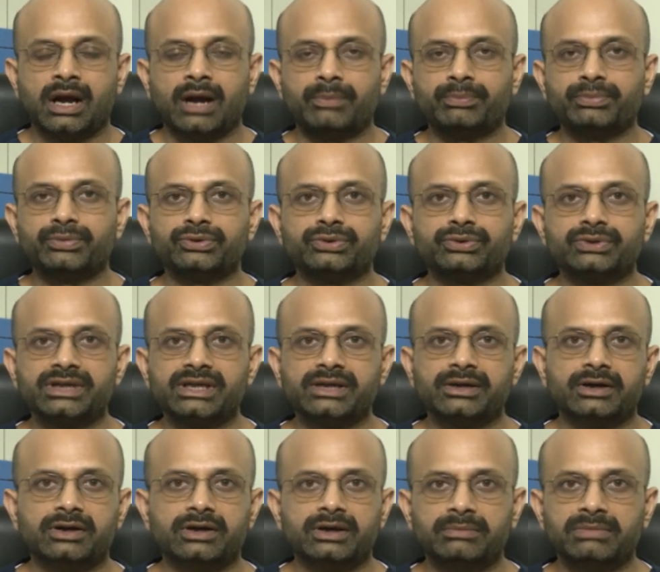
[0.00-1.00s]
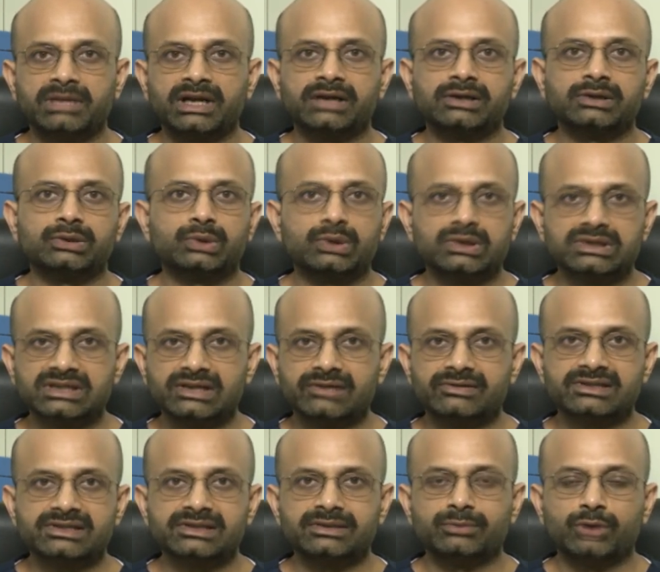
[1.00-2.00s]
అప్పుడు ఈ యొక్క బ్లడ్ గ్లూకోజ్
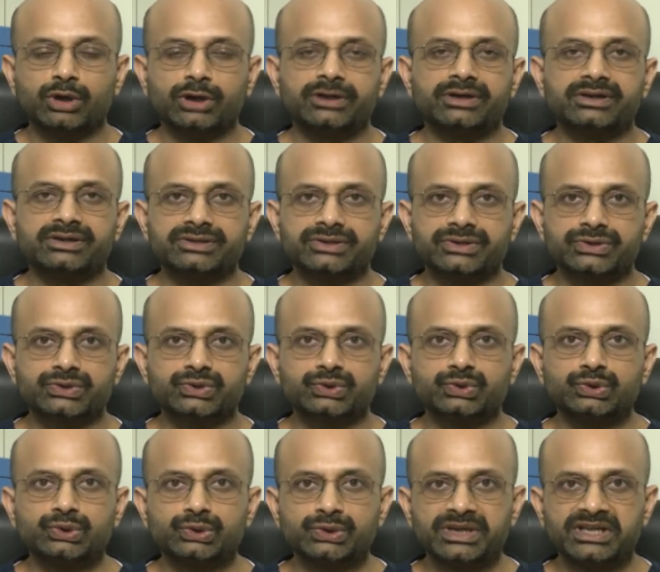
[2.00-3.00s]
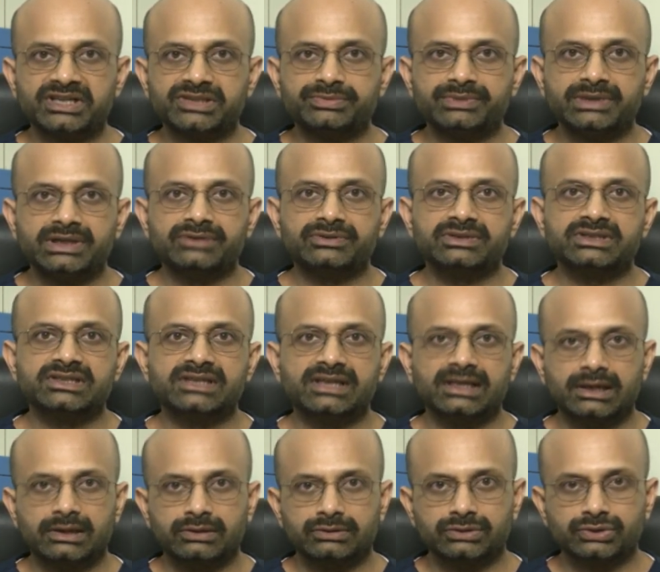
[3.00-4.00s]
లెవెల్స్ని మానిటర్ చేసుకుంటూ హెచ్బిఏవన్సీ
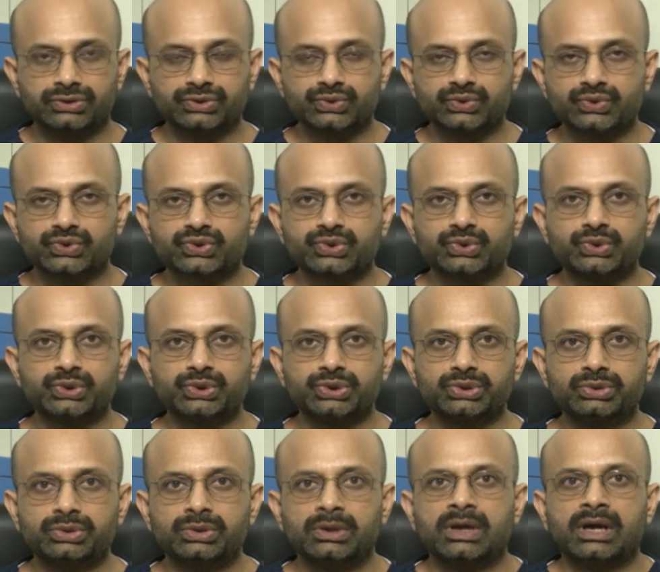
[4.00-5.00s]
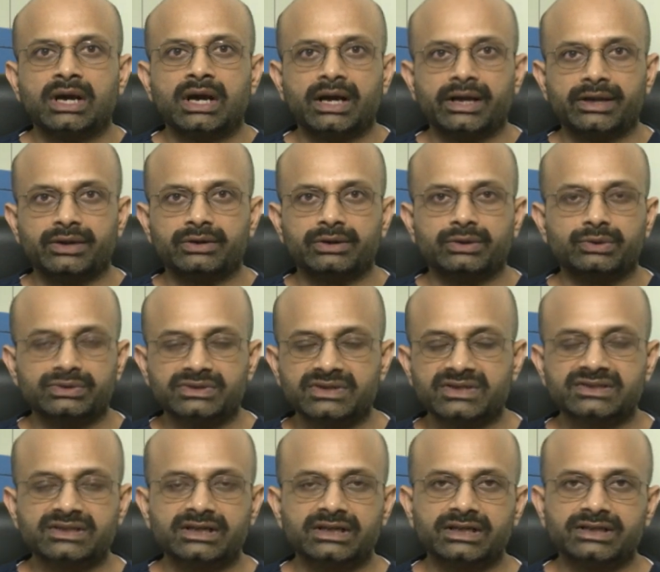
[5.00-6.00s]
ఎలా ఉందో చూసుకుంటూ ఆ యొక్క
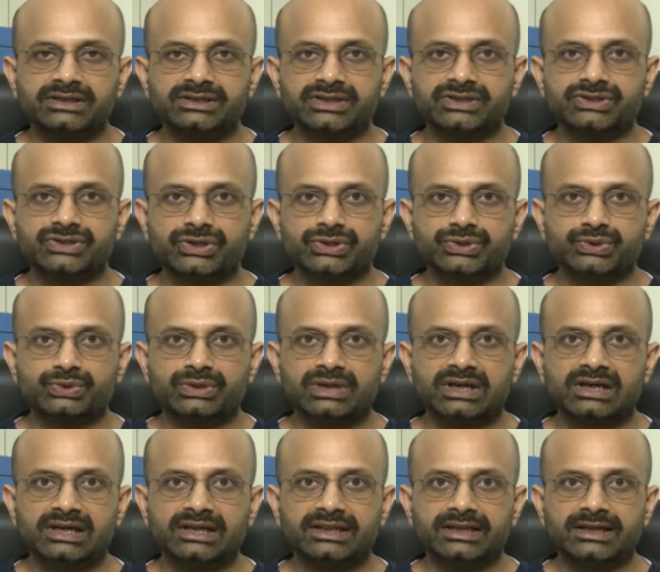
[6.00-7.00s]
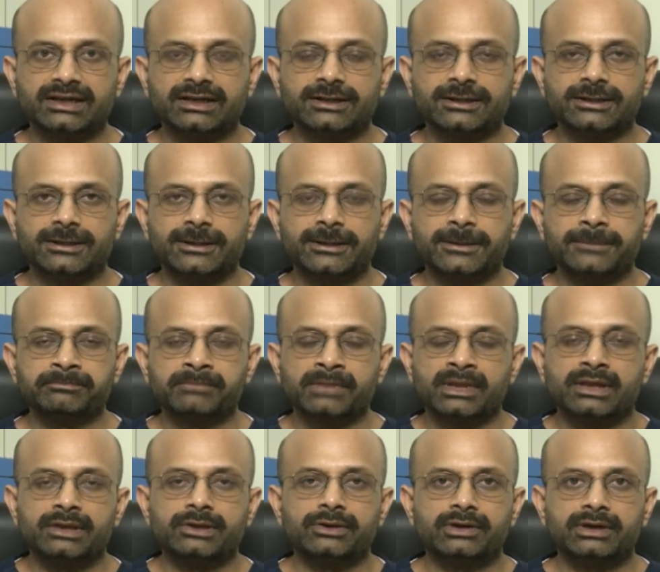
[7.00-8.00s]
డోసెస్ కనుక అడ్జస్ట్ చేసుకున్నట్లయితే కనుక
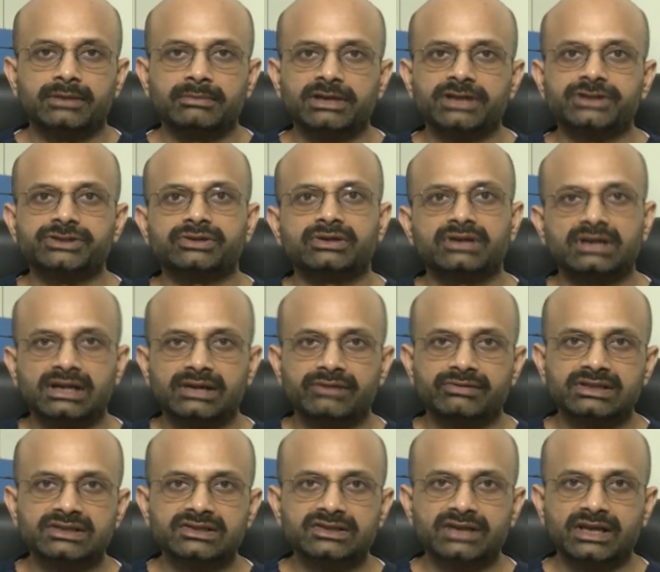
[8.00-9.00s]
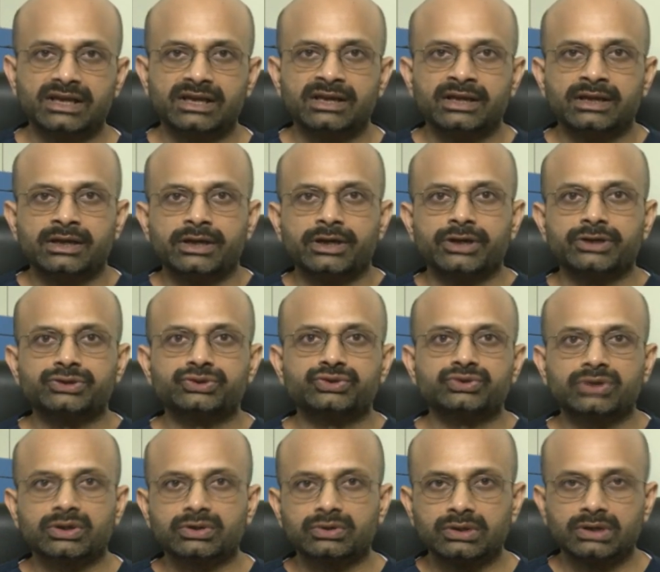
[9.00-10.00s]
ఈ యొక్క బ్లడ్ షుగర్ లెవెల్స్ని హెచ్చు
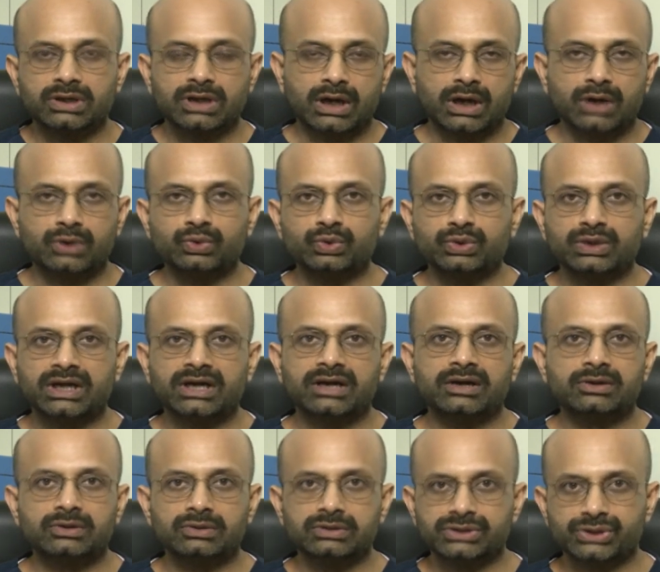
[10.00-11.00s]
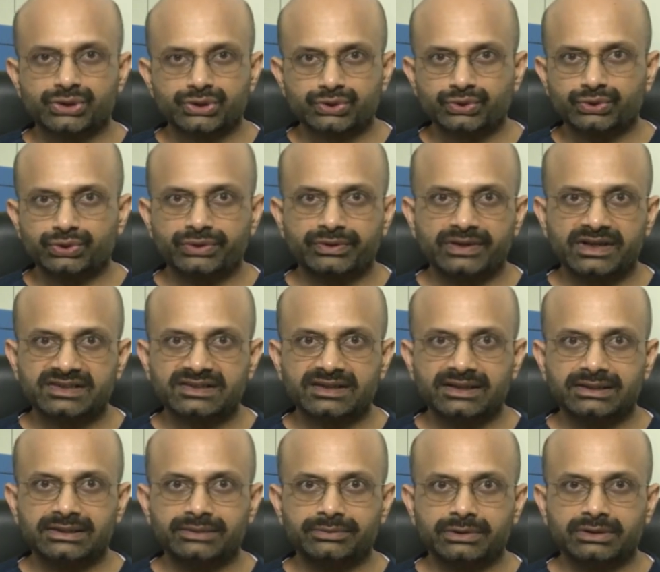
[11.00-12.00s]
తగ్గులు కాకుండా కంట్రోల్ చేసుకుంటూనే
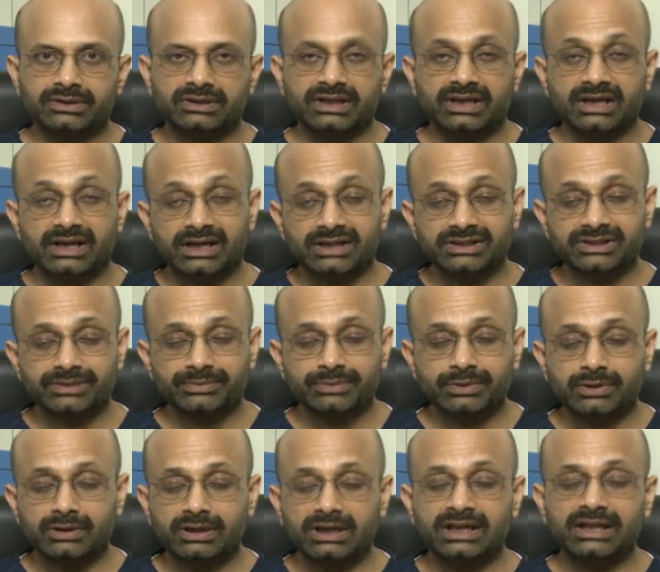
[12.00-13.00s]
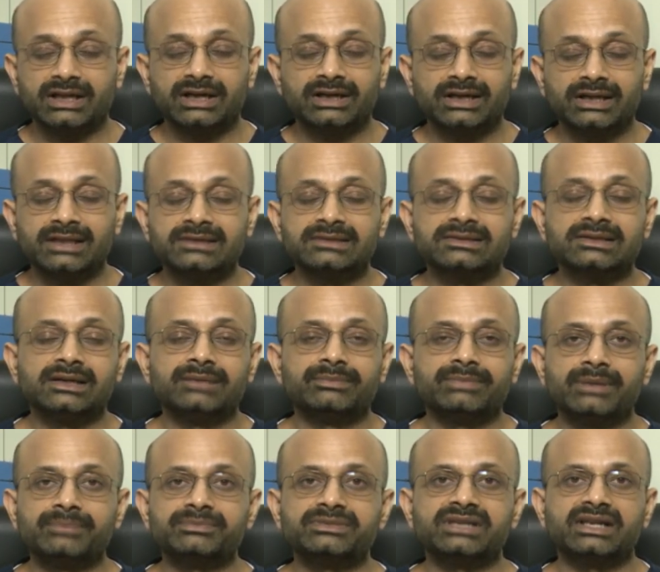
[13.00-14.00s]
సాధ్యపడుతుంది ఇంకా చెప్పుకోవాలి అని అంటే ఇన్సులిన్
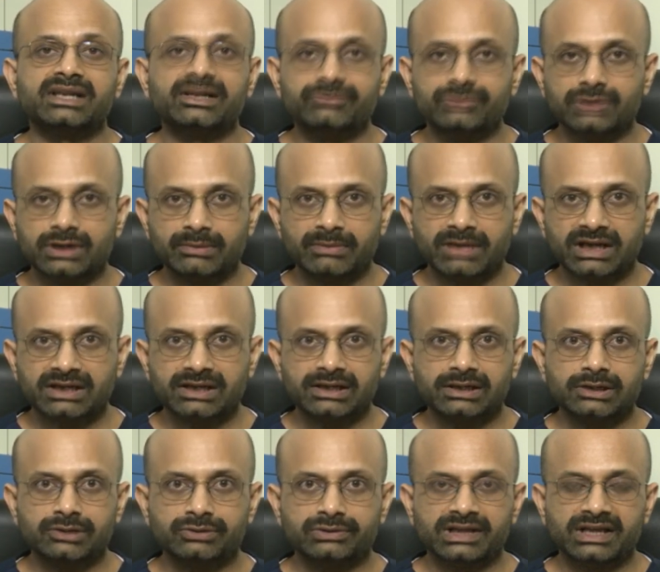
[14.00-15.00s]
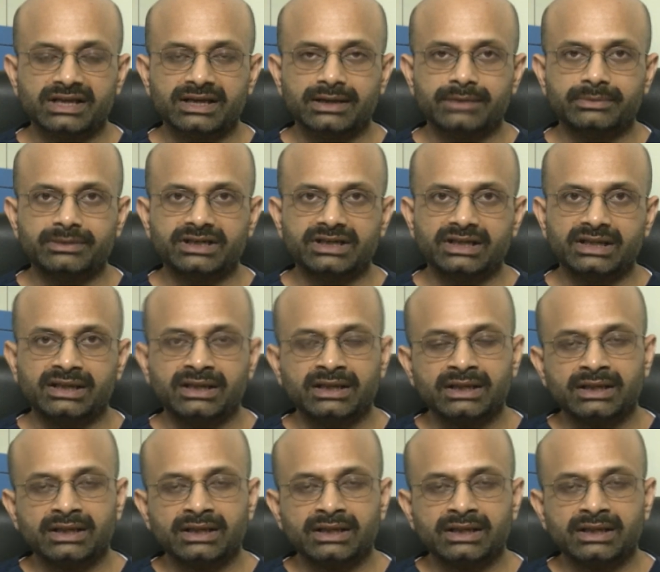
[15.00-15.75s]
పంప్స్ అనేవి కూడా మార్కెట్లో ఉన్నాయి కాబట్టి